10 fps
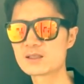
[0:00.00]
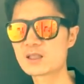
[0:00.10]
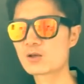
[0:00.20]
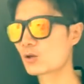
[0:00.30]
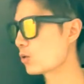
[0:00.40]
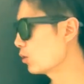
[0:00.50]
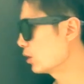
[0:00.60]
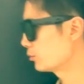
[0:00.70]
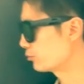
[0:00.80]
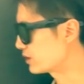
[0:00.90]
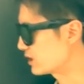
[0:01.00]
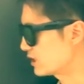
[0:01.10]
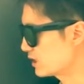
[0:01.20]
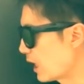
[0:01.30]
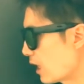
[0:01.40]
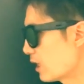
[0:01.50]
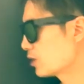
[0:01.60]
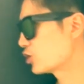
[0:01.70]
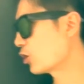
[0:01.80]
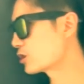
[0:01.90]
스티커로 붙이다.
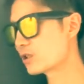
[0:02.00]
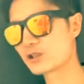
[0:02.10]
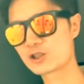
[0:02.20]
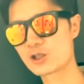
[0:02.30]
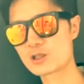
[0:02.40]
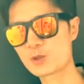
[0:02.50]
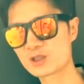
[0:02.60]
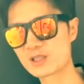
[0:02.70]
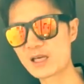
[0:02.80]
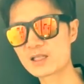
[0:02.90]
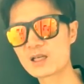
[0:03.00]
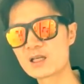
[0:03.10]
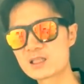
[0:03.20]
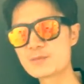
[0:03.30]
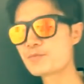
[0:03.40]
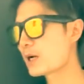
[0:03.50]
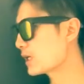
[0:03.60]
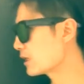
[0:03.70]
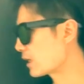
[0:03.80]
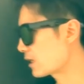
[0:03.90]
j 지는 j 지먼트 데이.
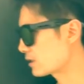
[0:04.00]
심판의 날에